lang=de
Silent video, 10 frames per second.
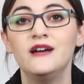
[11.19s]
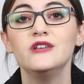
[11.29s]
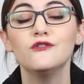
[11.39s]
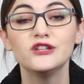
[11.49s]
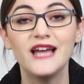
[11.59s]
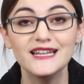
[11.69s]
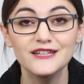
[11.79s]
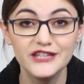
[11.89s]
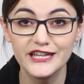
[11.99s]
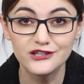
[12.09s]
Wir wollen
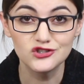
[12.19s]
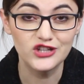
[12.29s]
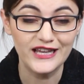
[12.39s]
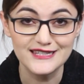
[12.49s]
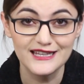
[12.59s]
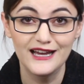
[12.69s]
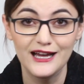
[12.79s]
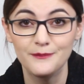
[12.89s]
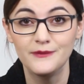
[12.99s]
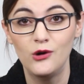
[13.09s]
alle weniger Stress haben.